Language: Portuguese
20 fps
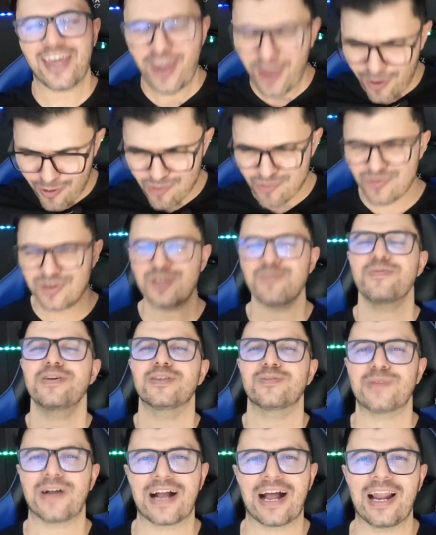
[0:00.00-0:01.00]
que reúne
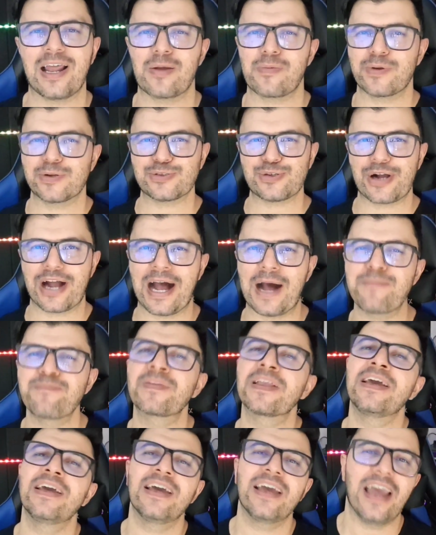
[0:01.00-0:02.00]
mesmo a galera para
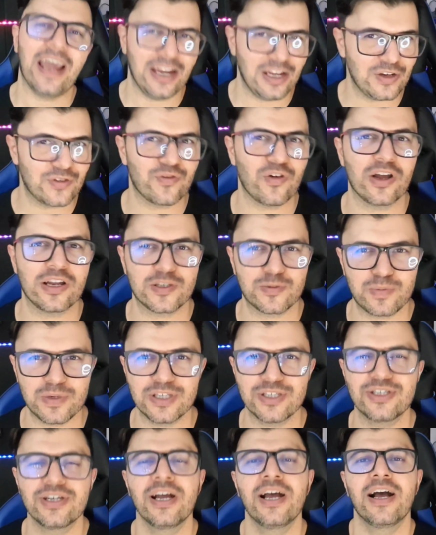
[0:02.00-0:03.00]
jogar é Need for
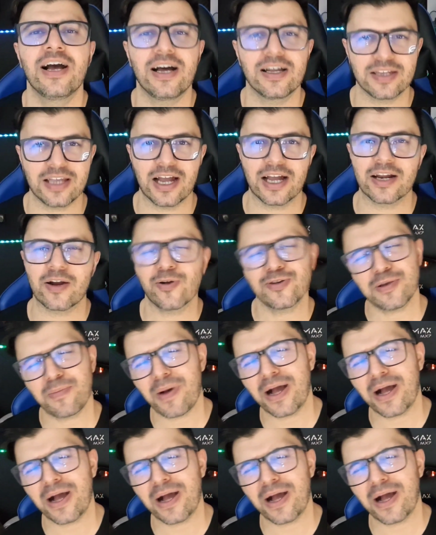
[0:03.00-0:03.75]
Speed Underground.